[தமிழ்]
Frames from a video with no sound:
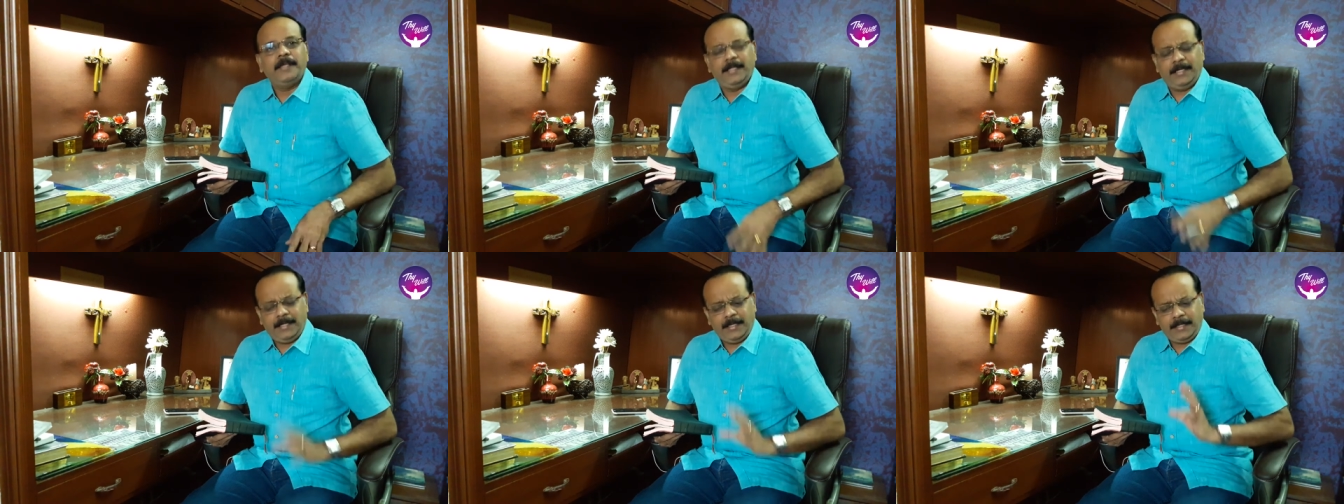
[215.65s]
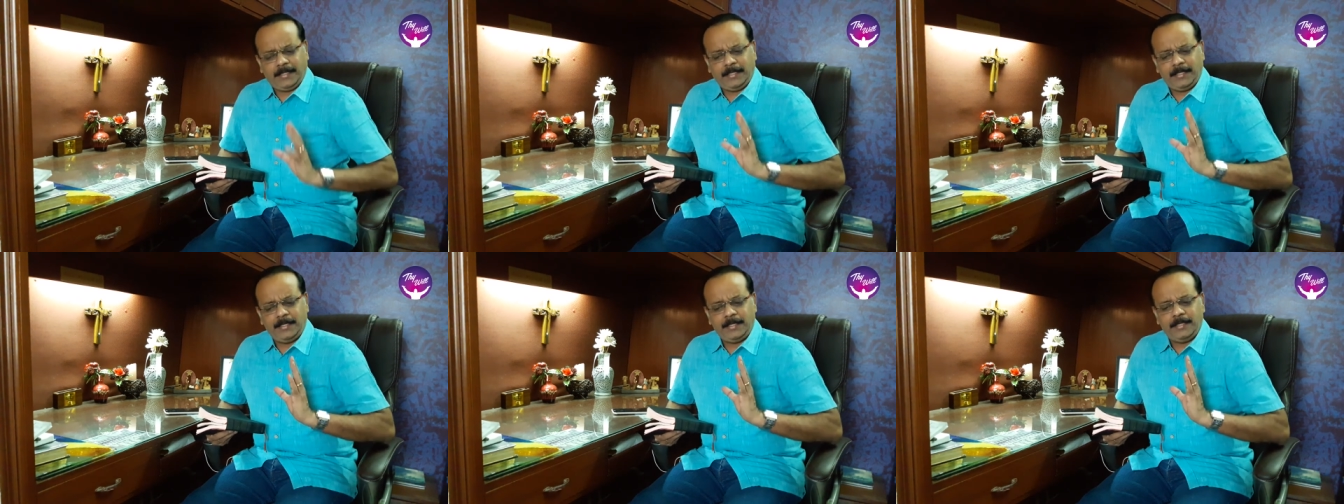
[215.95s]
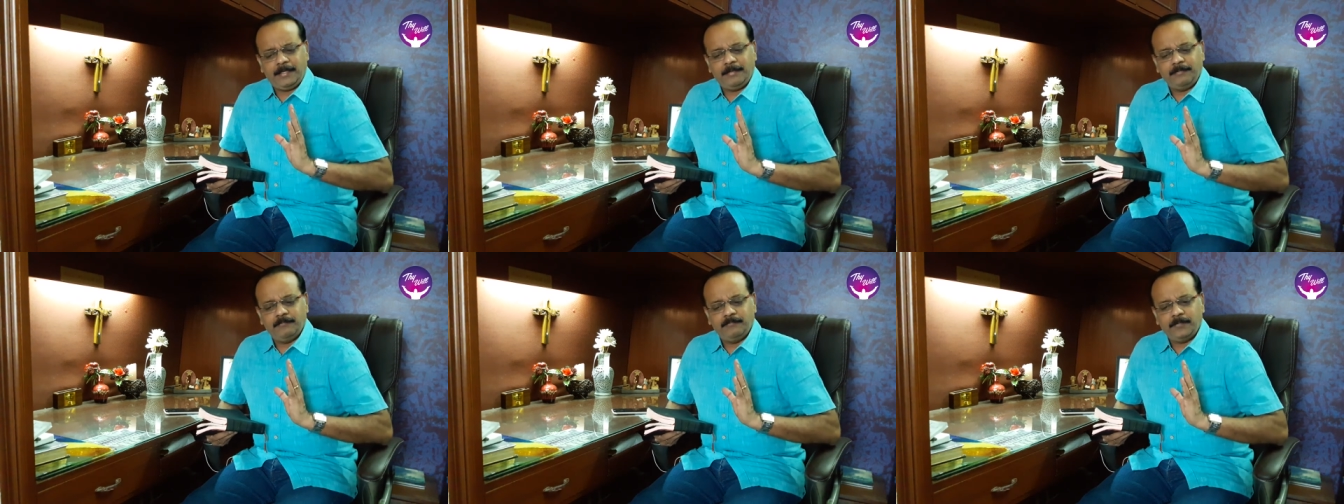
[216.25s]
இன்னைக்கு
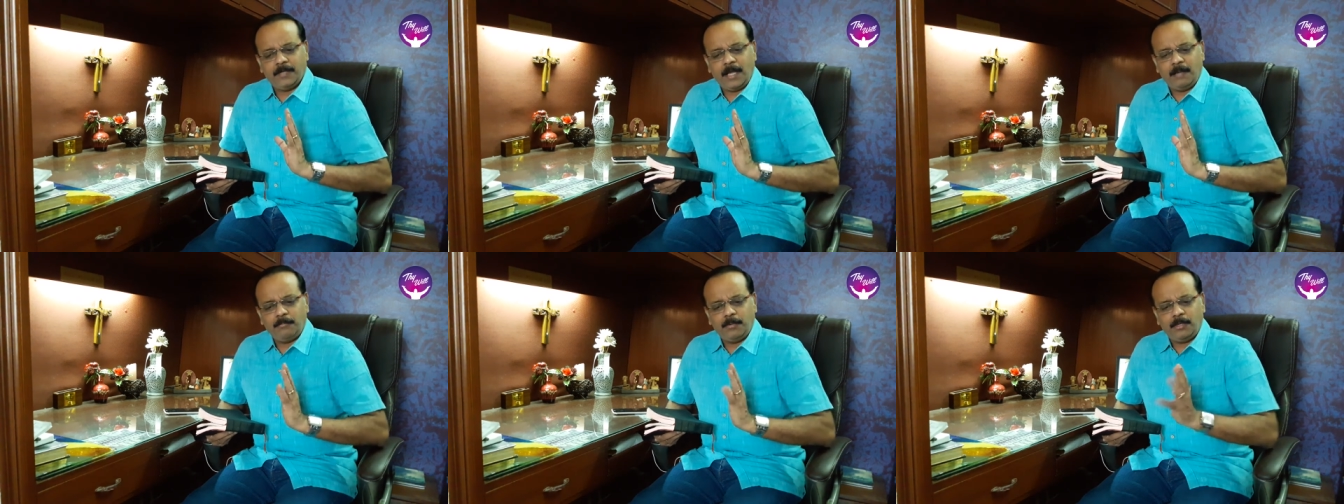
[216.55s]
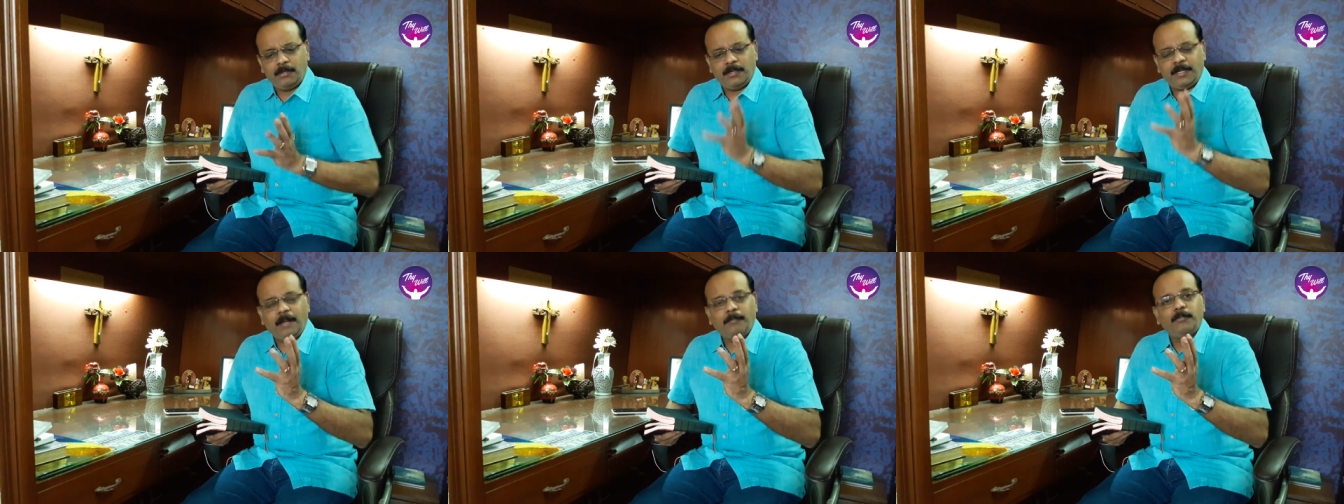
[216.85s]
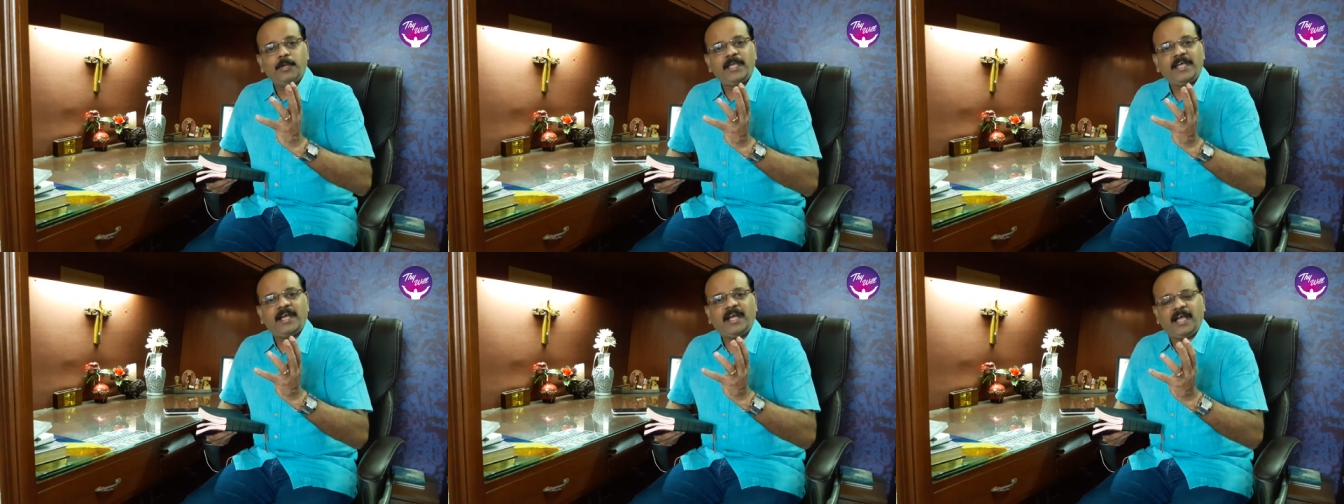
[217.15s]
நாம
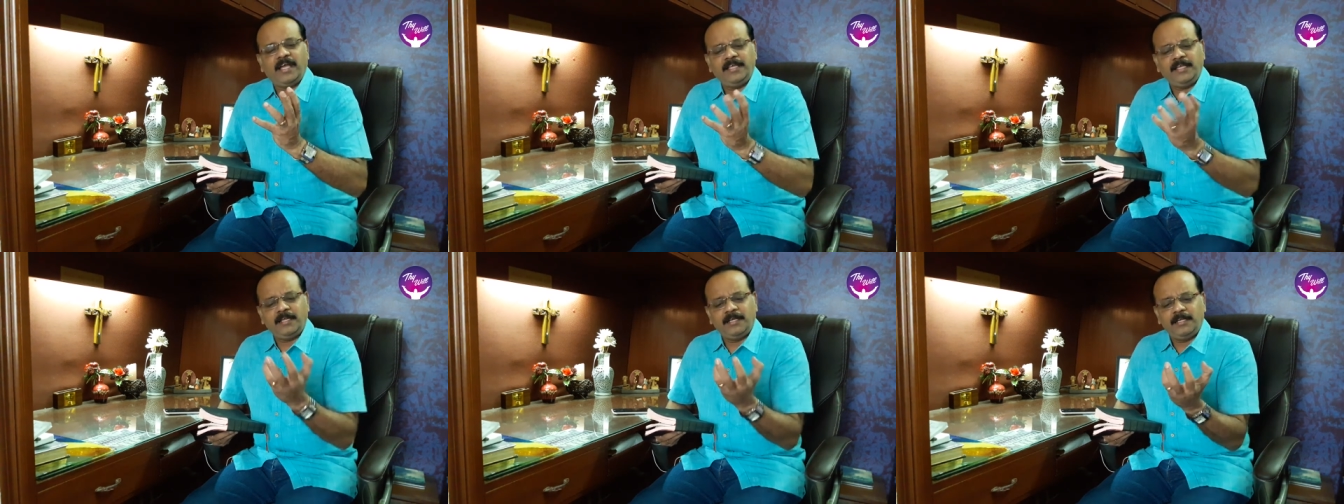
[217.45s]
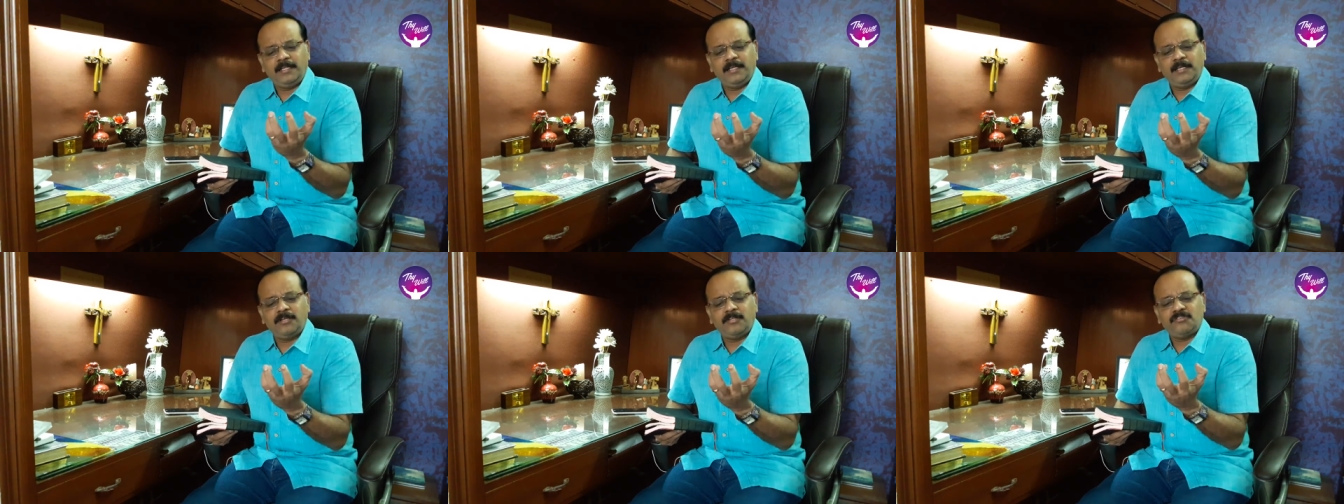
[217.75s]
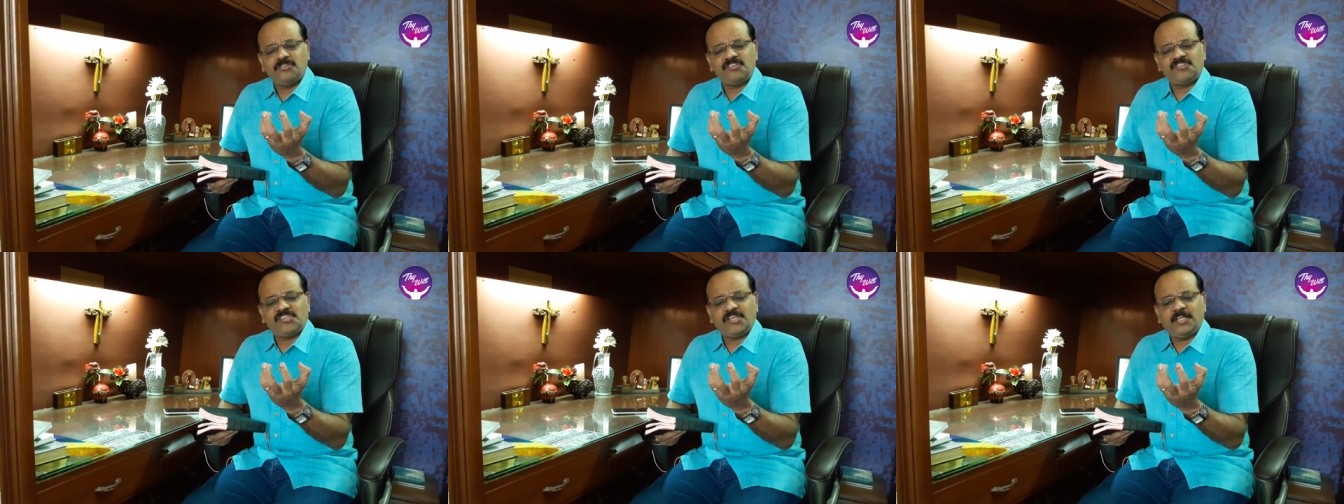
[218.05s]
நம்முடைய கைகளில்
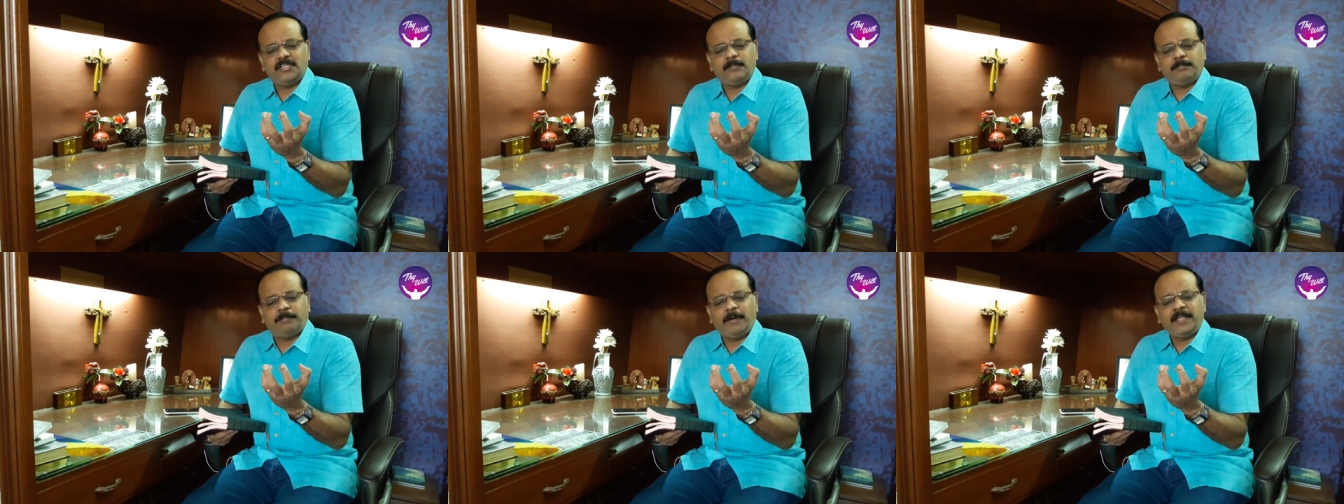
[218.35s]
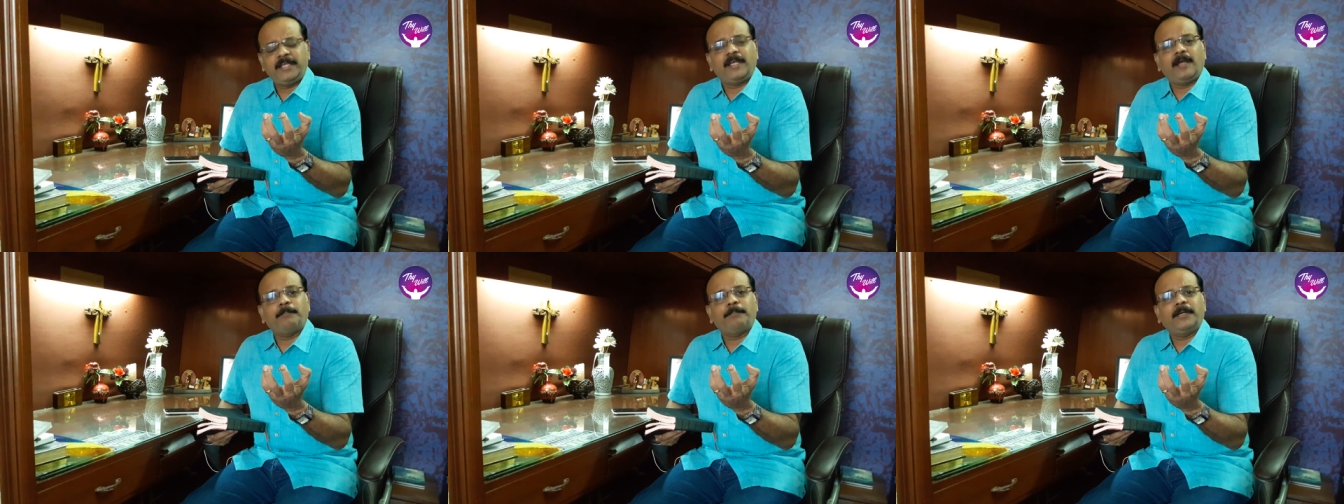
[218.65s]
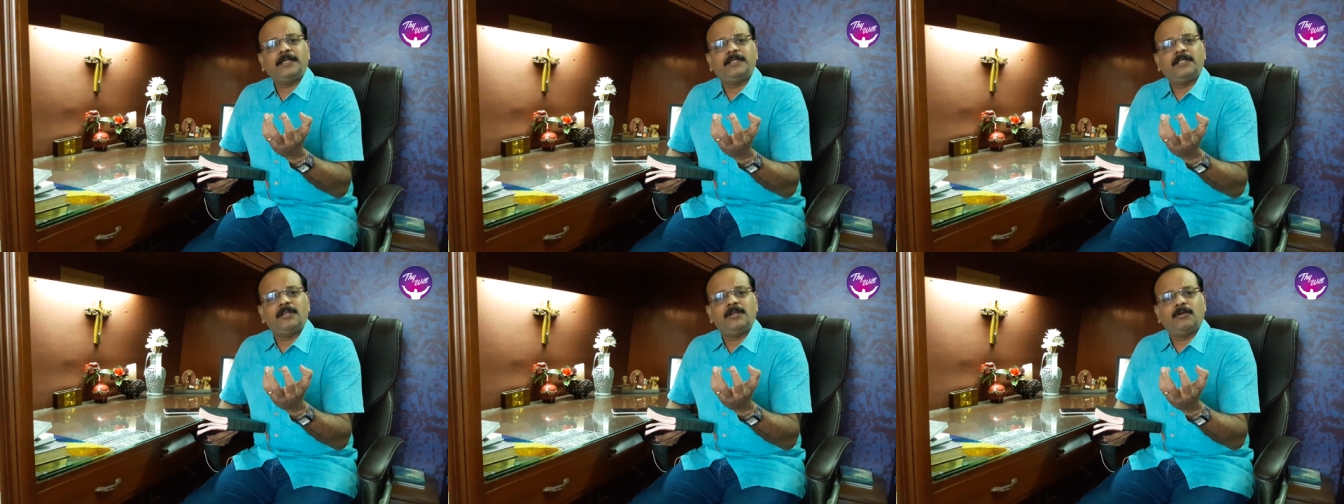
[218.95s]
இருந்து சிலது
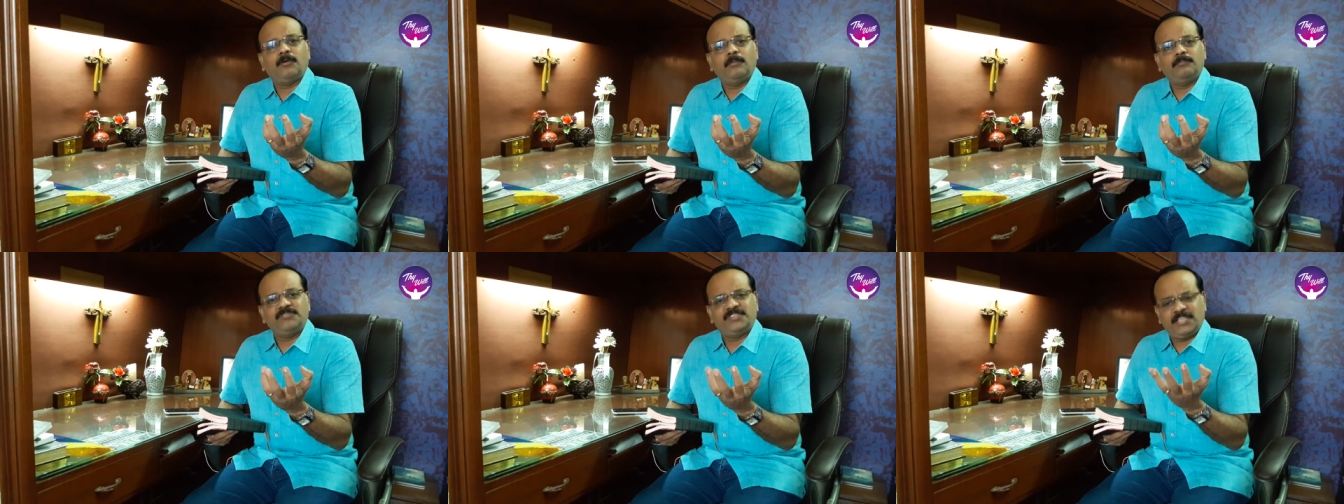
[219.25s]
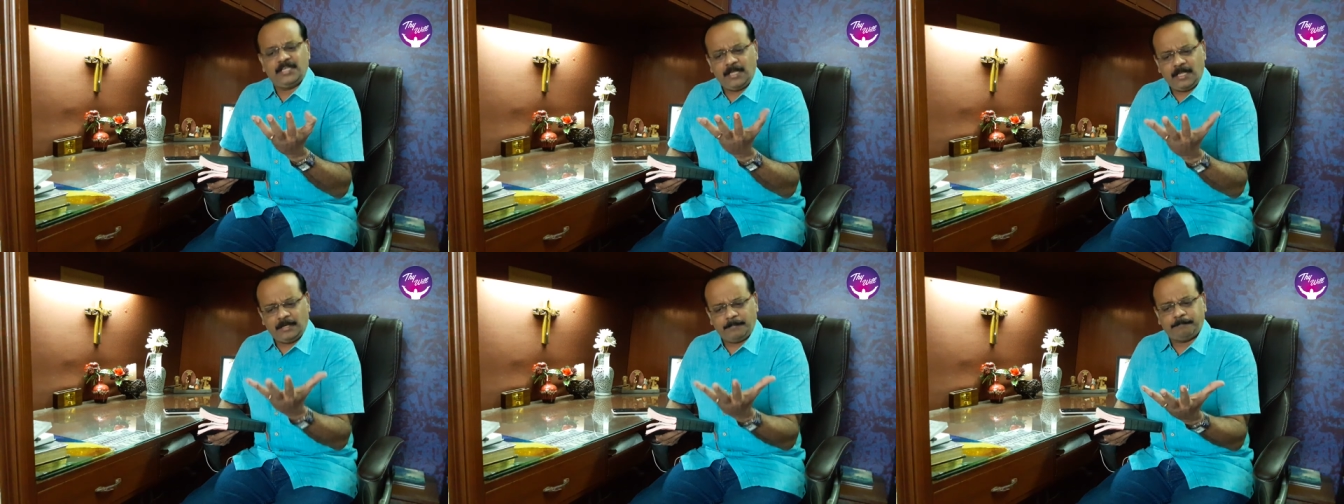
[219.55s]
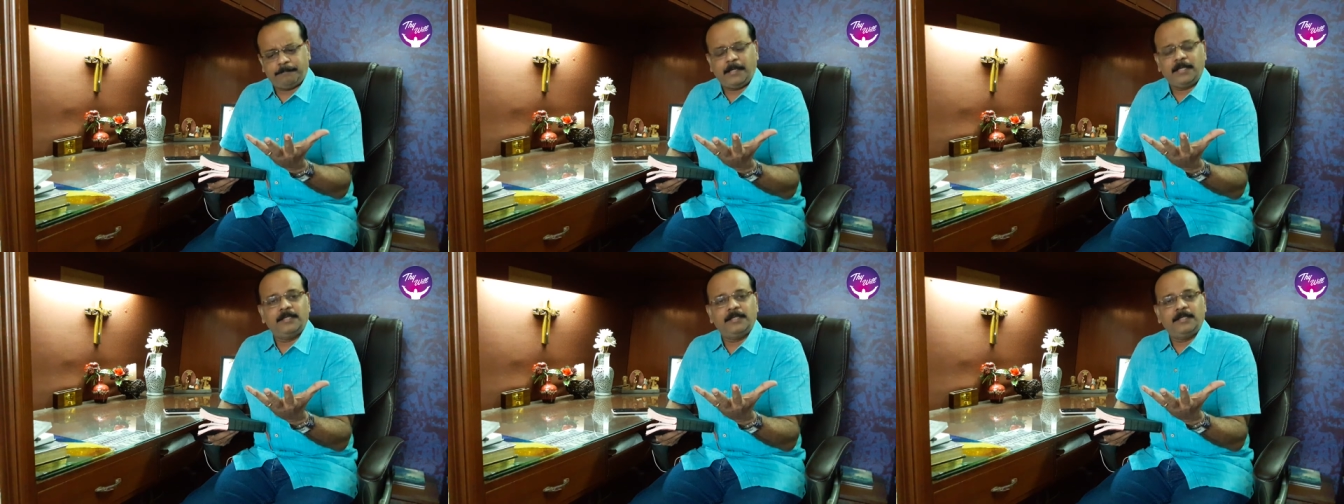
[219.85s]
பறிக்கப்பட்டிருக்கும் சிலர்